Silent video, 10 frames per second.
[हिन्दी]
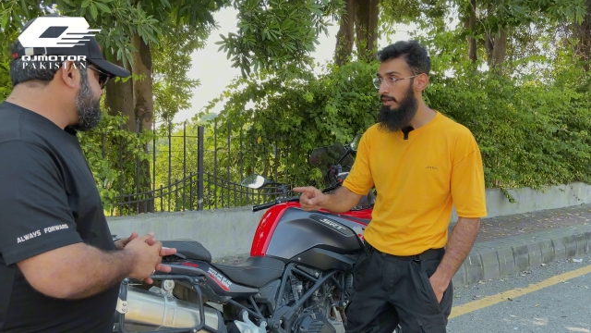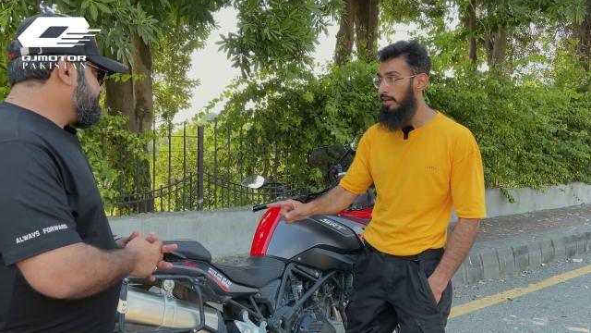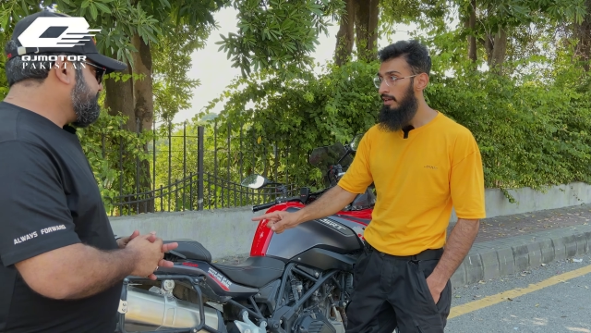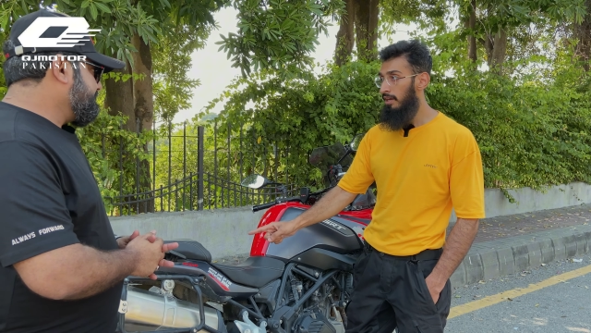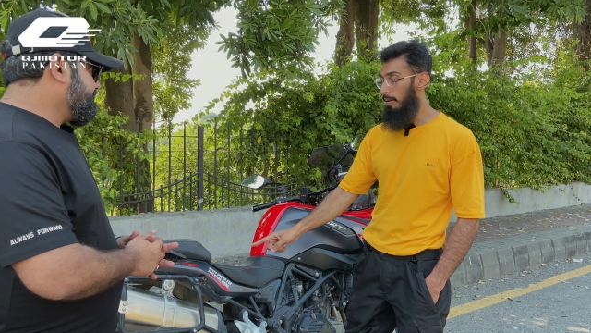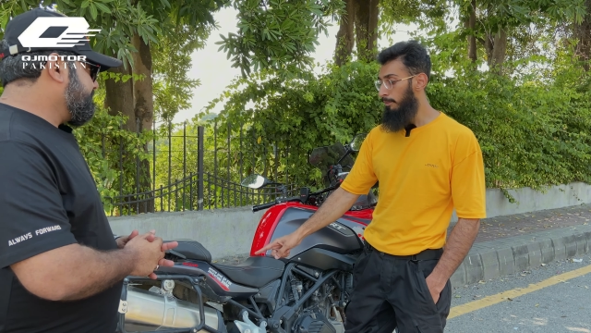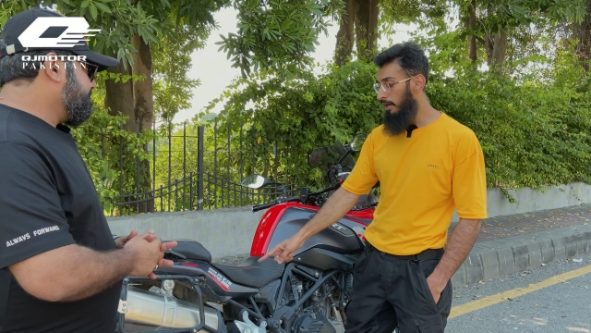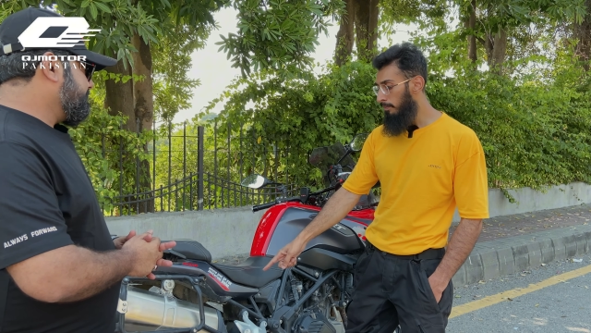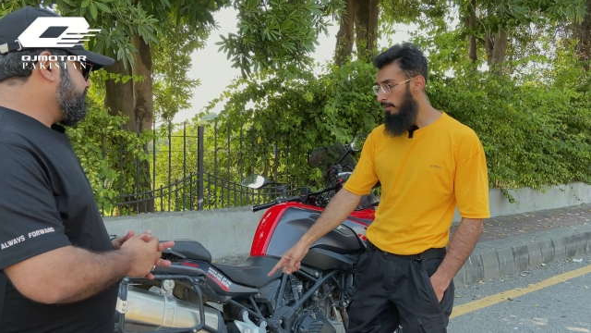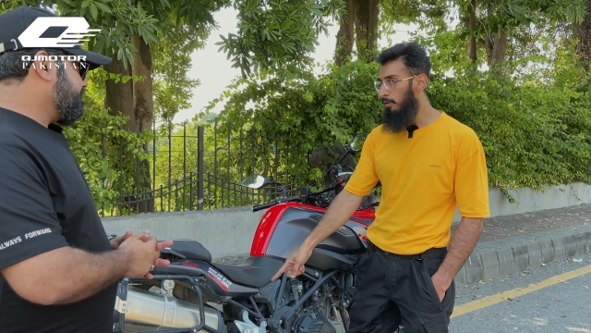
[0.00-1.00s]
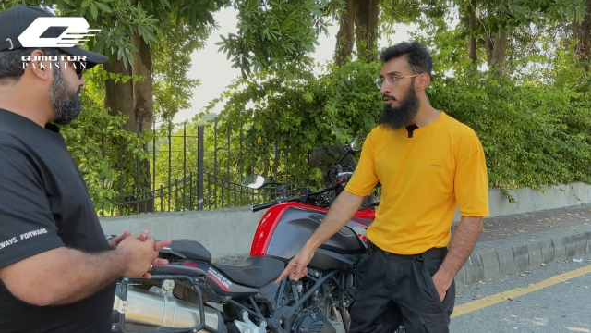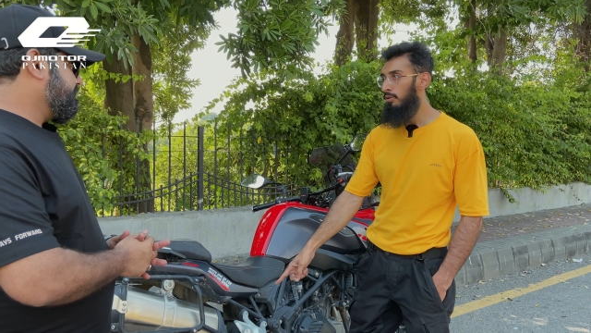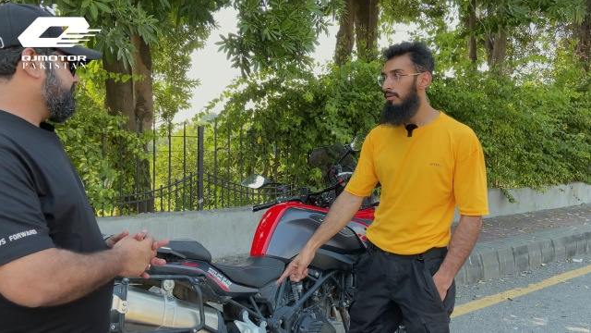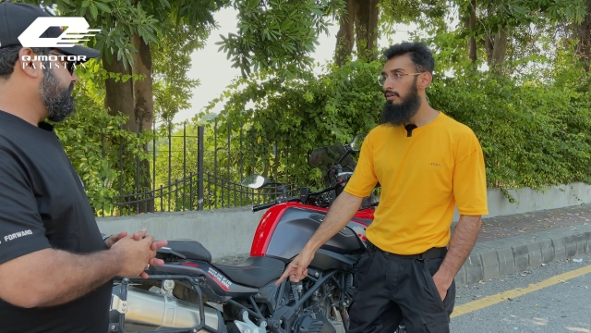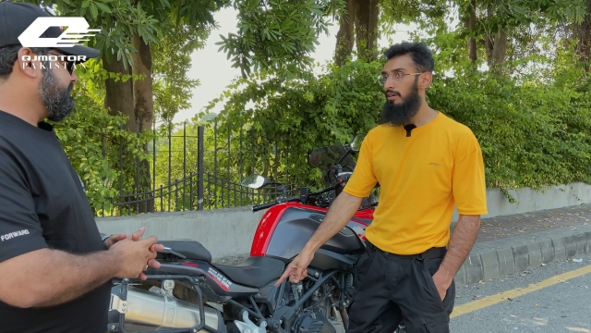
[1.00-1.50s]
कि बी
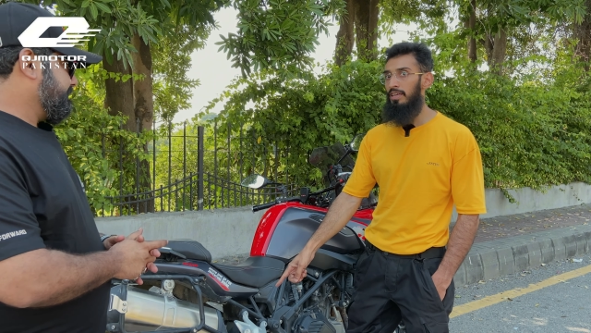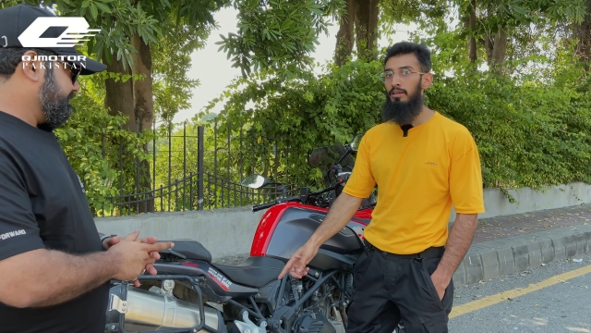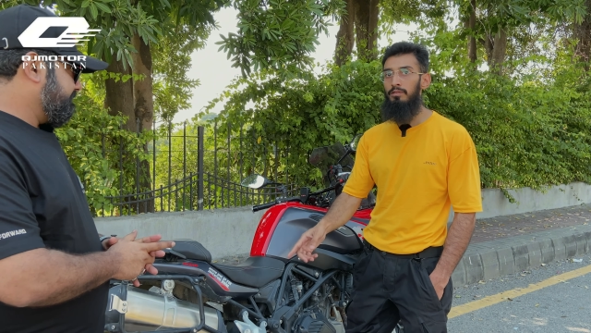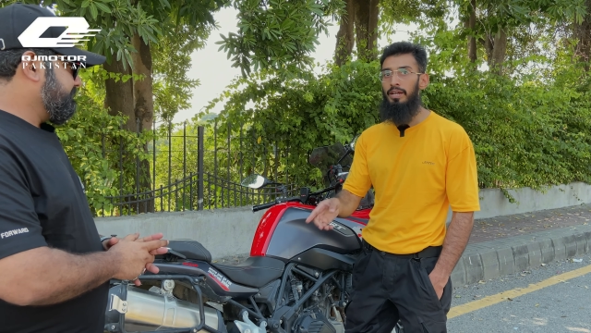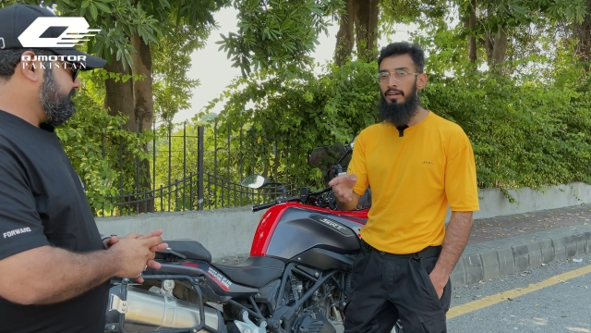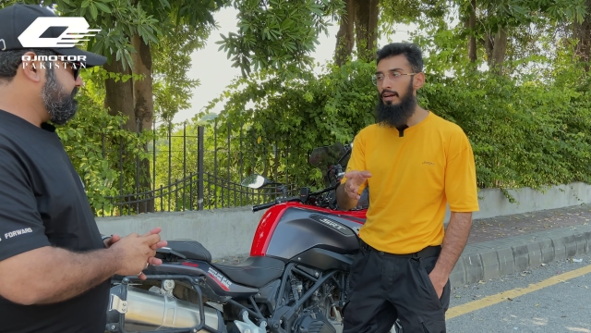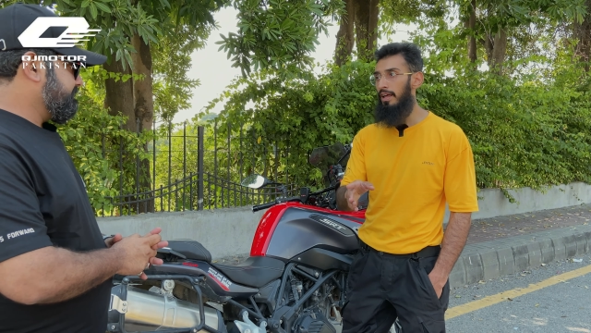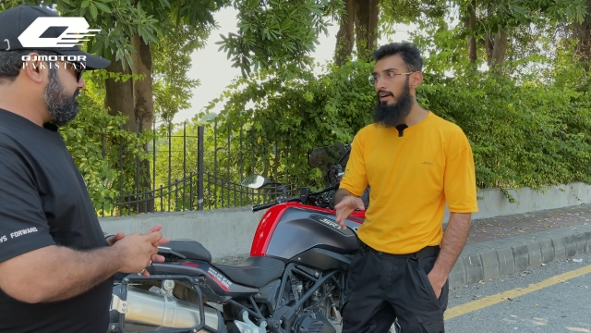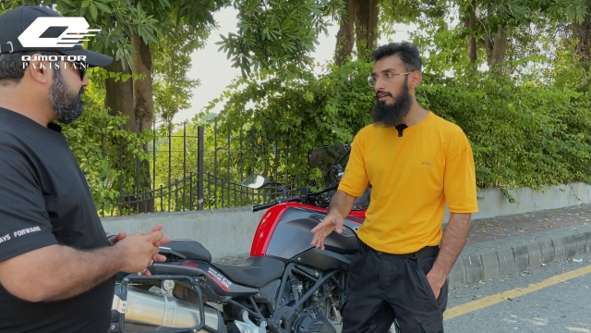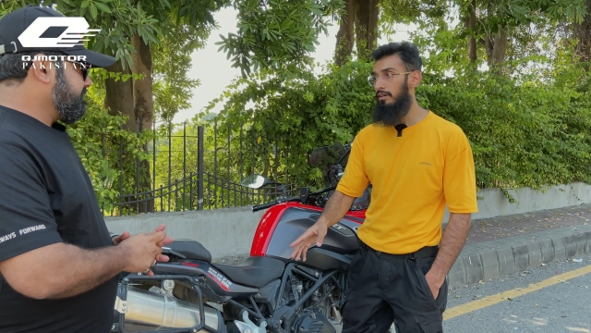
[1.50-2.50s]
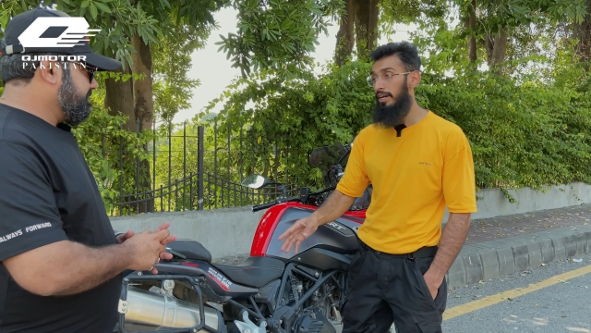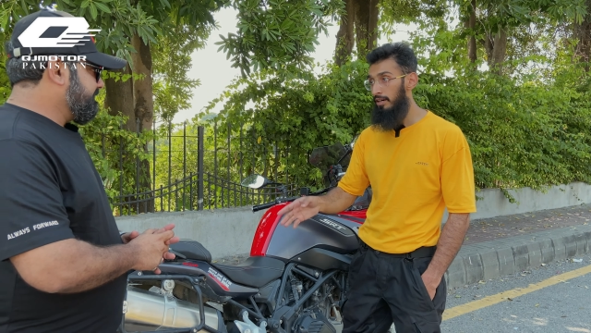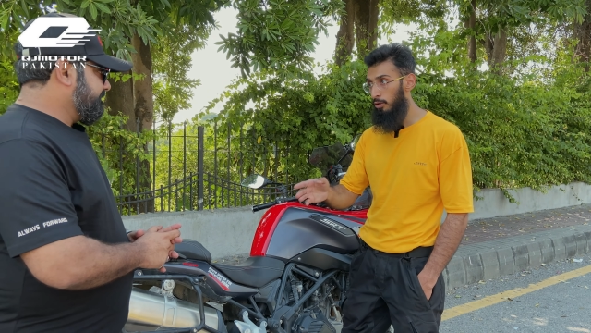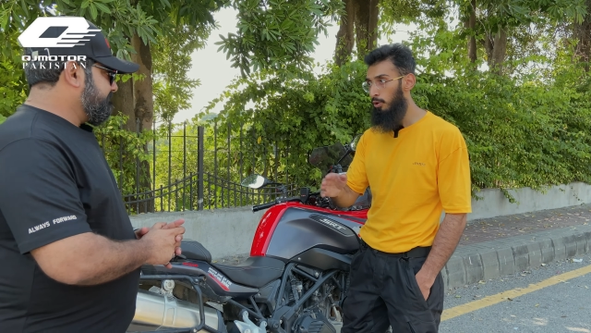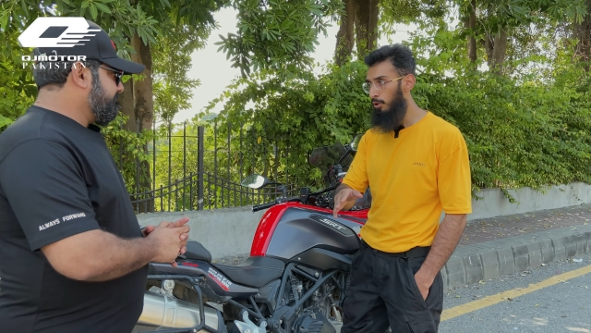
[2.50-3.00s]
की डेढ़ लाख डेढ़
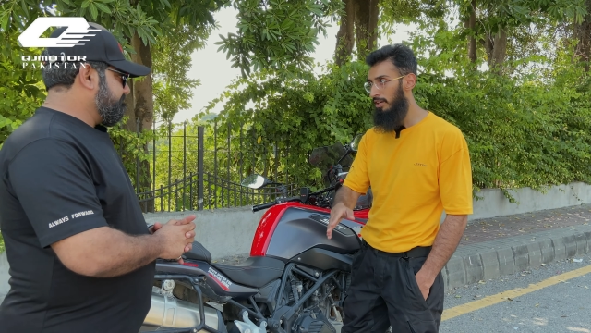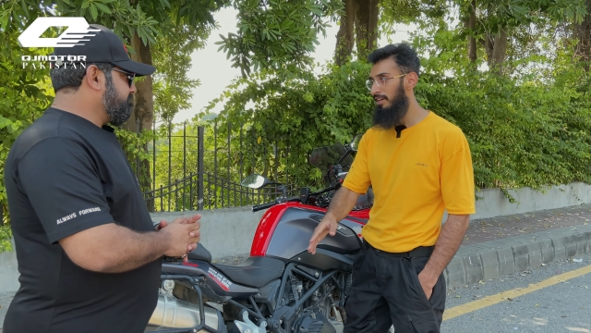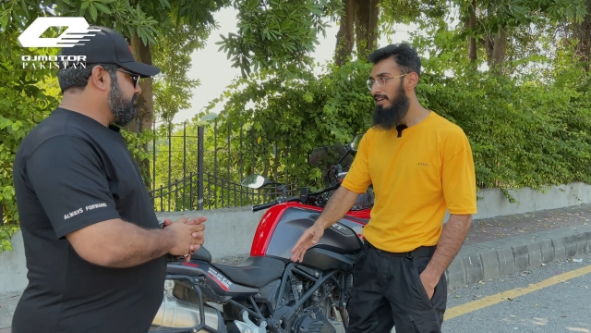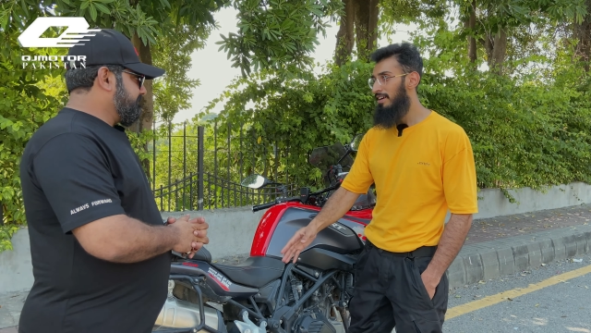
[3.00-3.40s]
करोड़ की